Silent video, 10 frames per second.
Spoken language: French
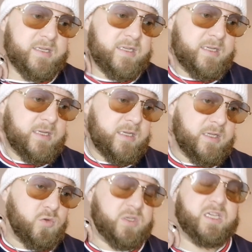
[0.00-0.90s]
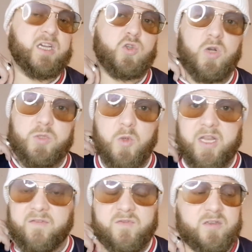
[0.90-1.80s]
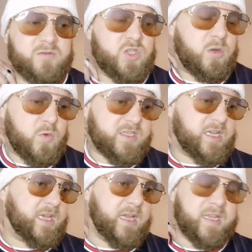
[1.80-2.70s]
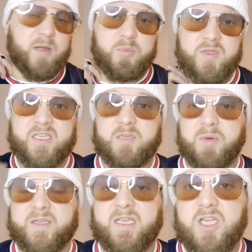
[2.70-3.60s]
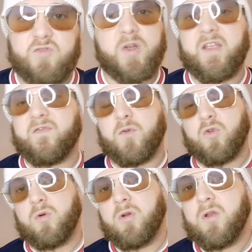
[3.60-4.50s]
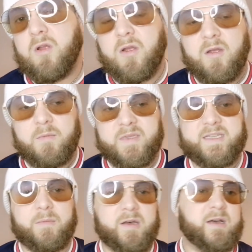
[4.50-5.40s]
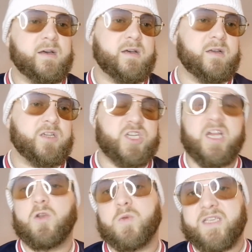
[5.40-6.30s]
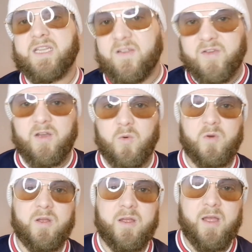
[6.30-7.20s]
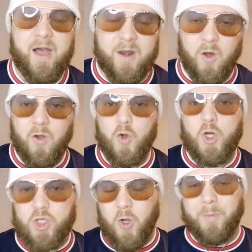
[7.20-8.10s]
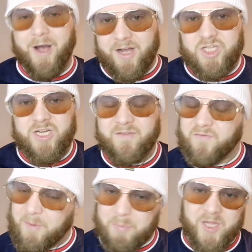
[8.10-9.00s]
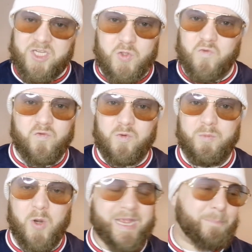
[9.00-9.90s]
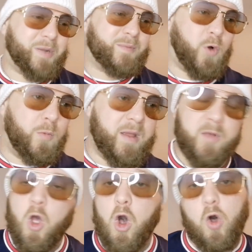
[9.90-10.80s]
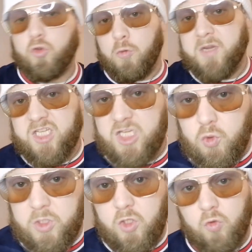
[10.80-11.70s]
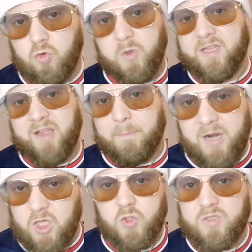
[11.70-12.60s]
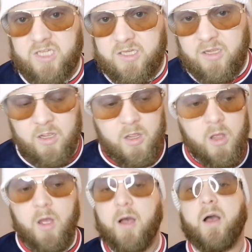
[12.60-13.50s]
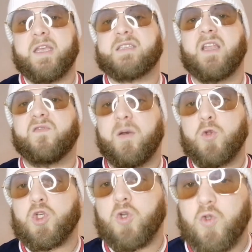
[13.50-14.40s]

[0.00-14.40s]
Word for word: gars. Donc, hier soir, je me lève, je commence à regarder un peu ce qui se passe et je vois des photos. Ça m'a. J'ai halluciné, frérot. Alors, le chambrage fait partie du football, il n'y a pas de problème. En 2018, quand on les tape, l'Argentine, il hein, y a cette fameuse